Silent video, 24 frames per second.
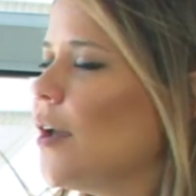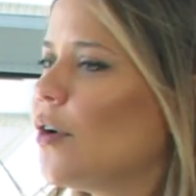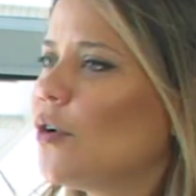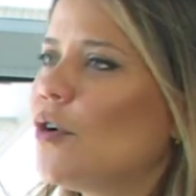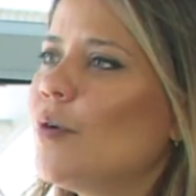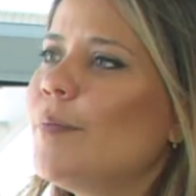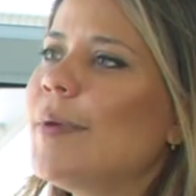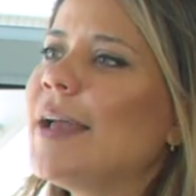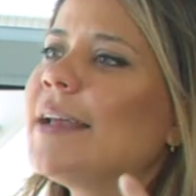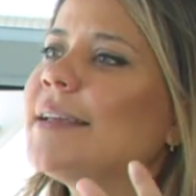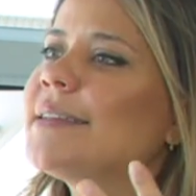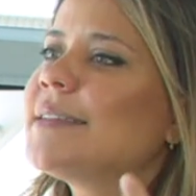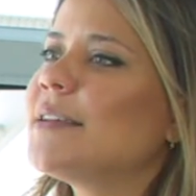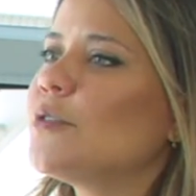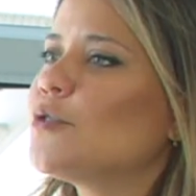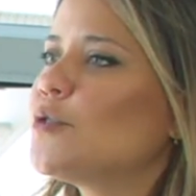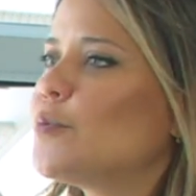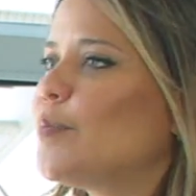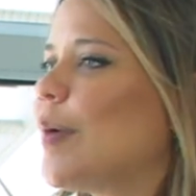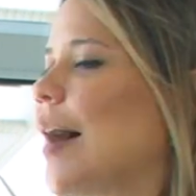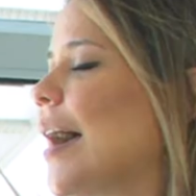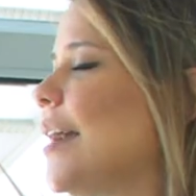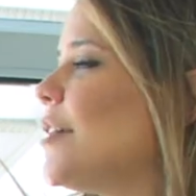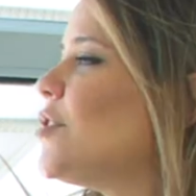Como é que
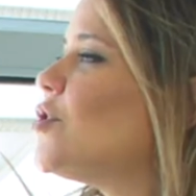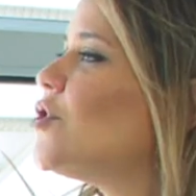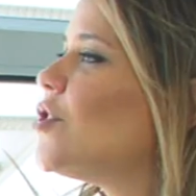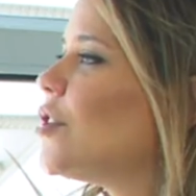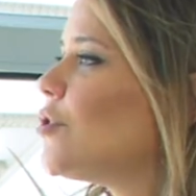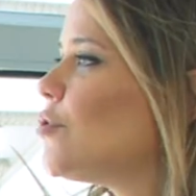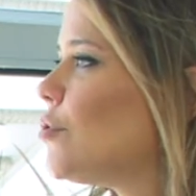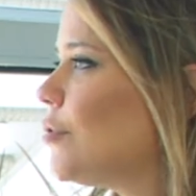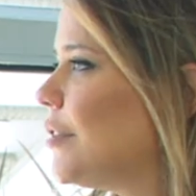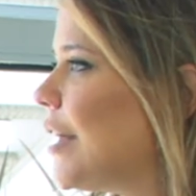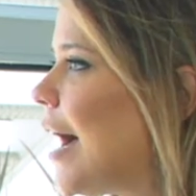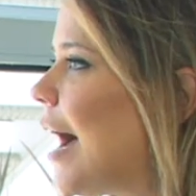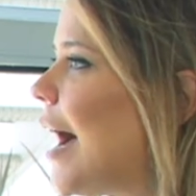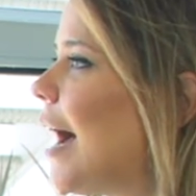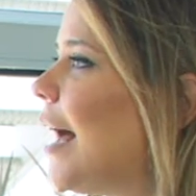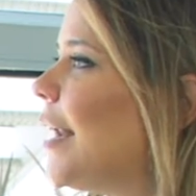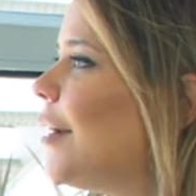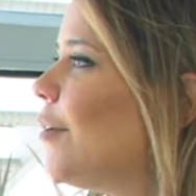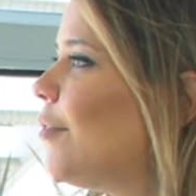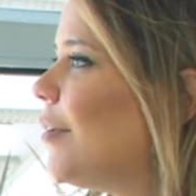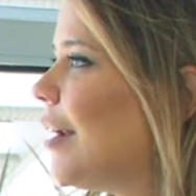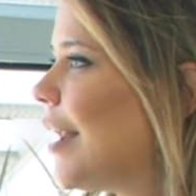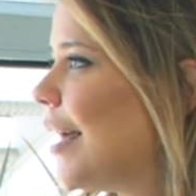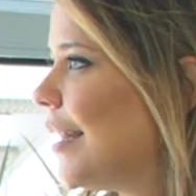seus pais te
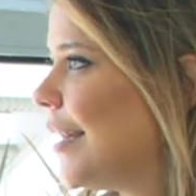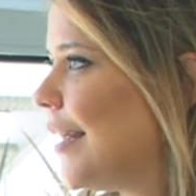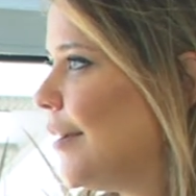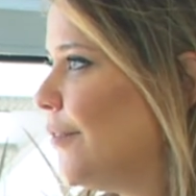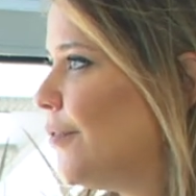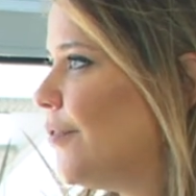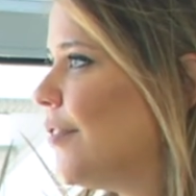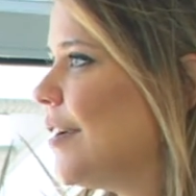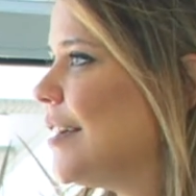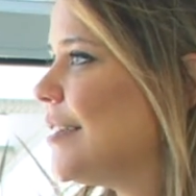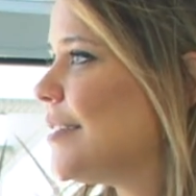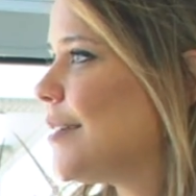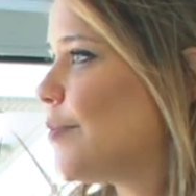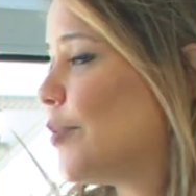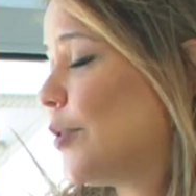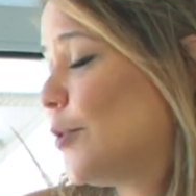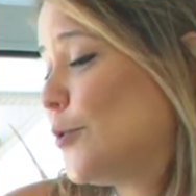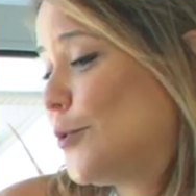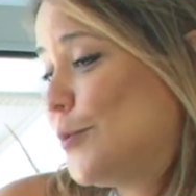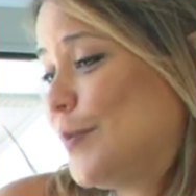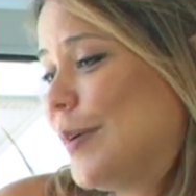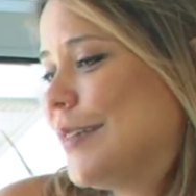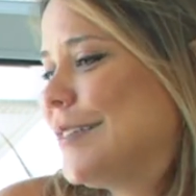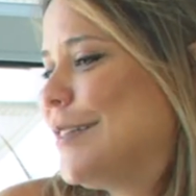ajudaram lá na infância?
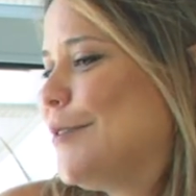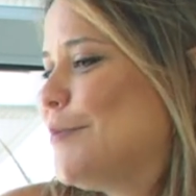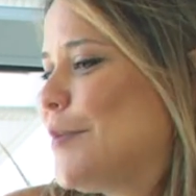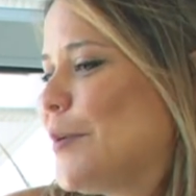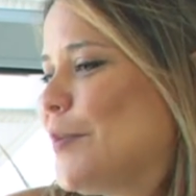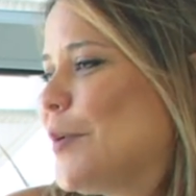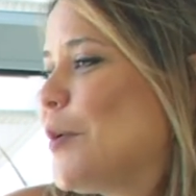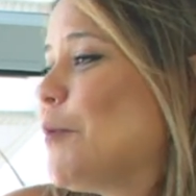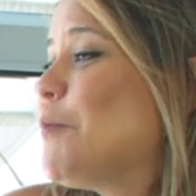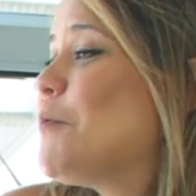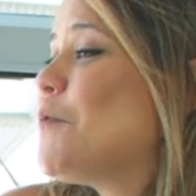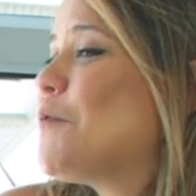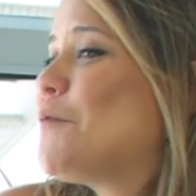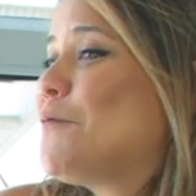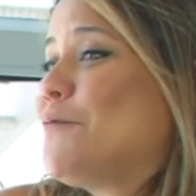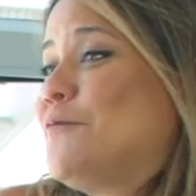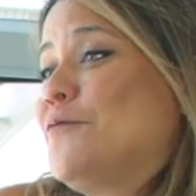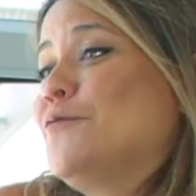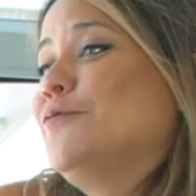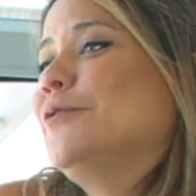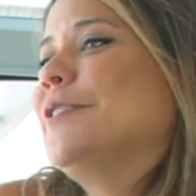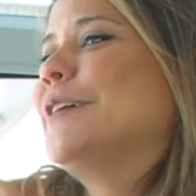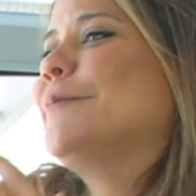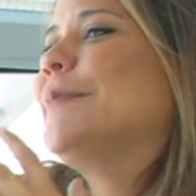Porque os pais têm um papel
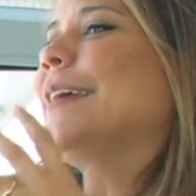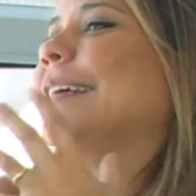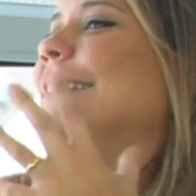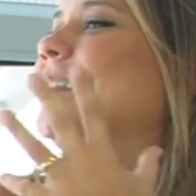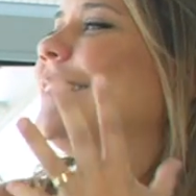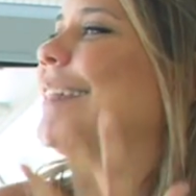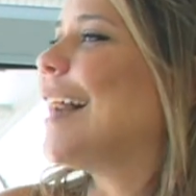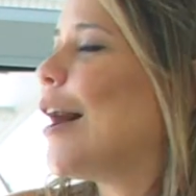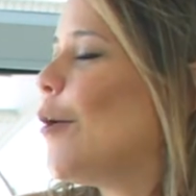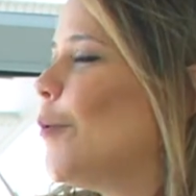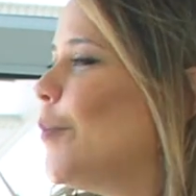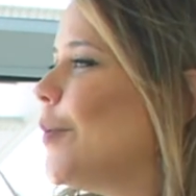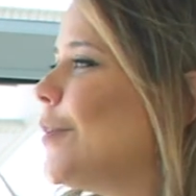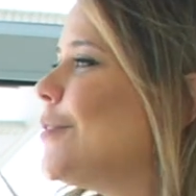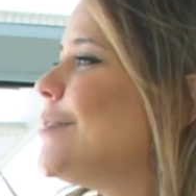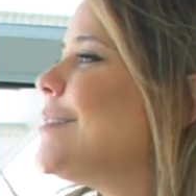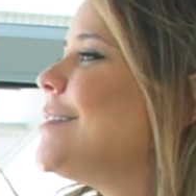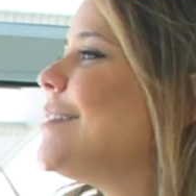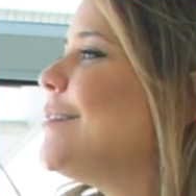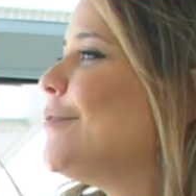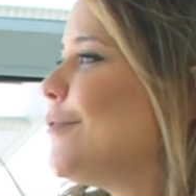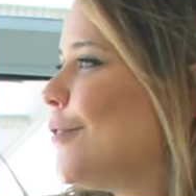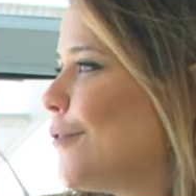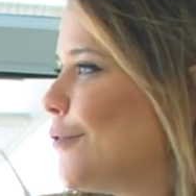fundamental para o
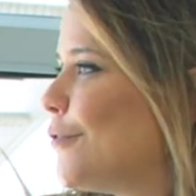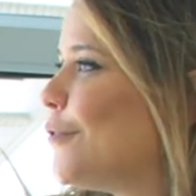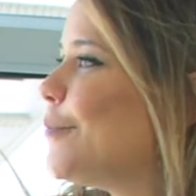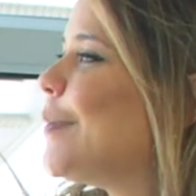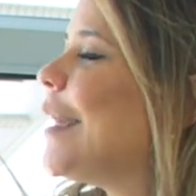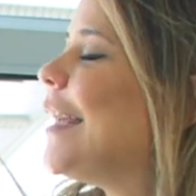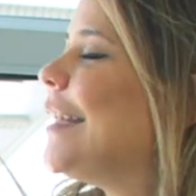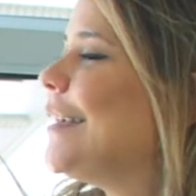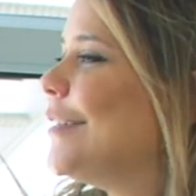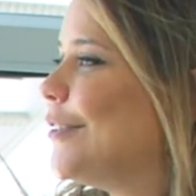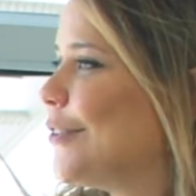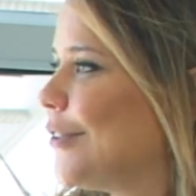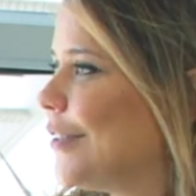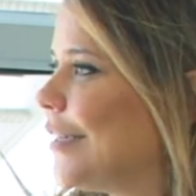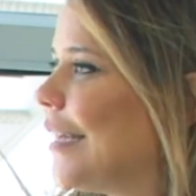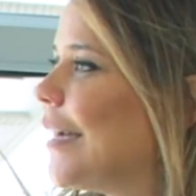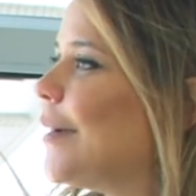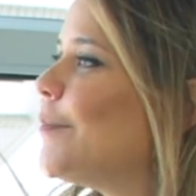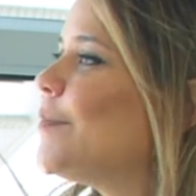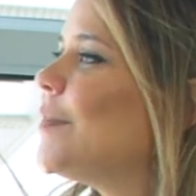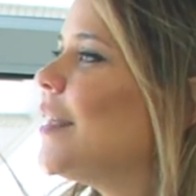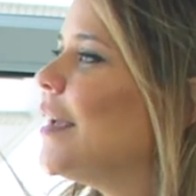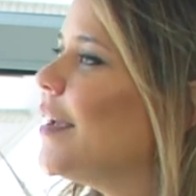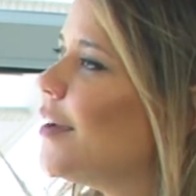desenvolvimento,
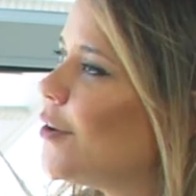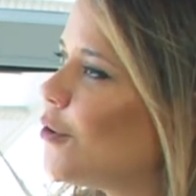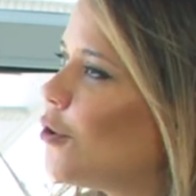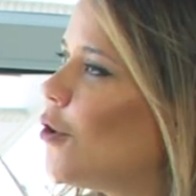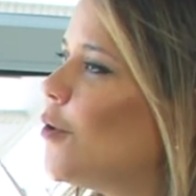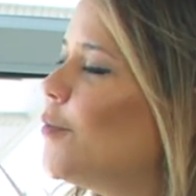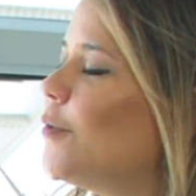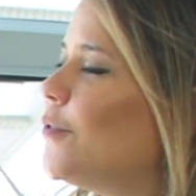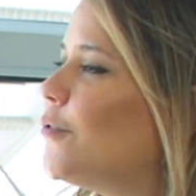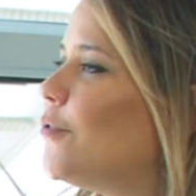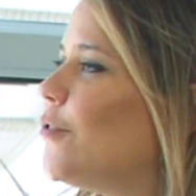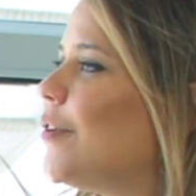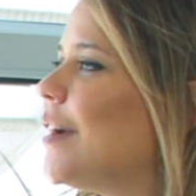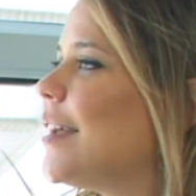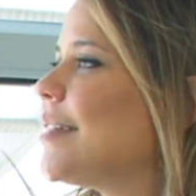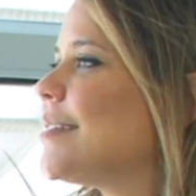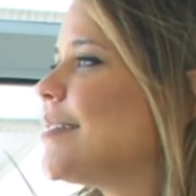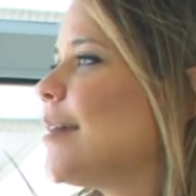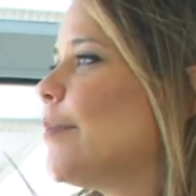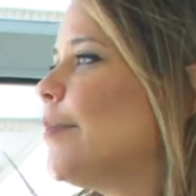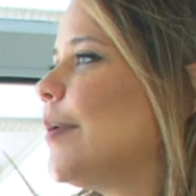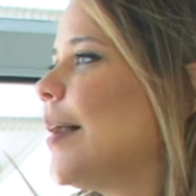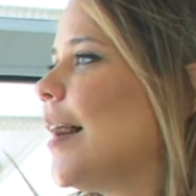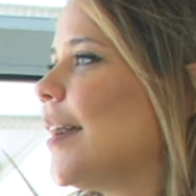né? Sim. Como foi
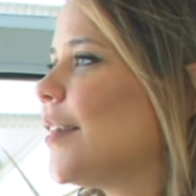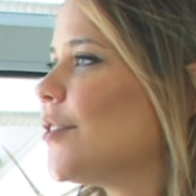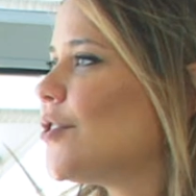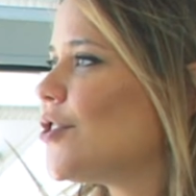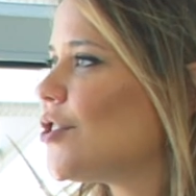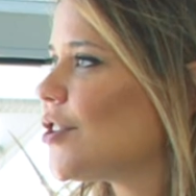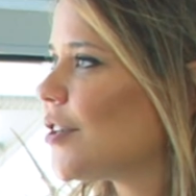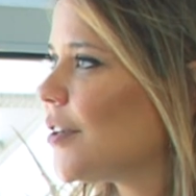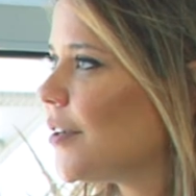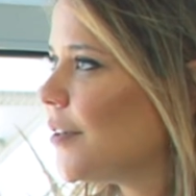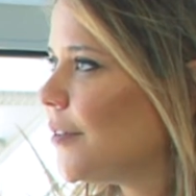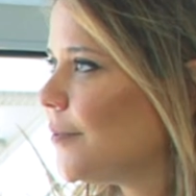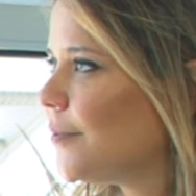essa parte?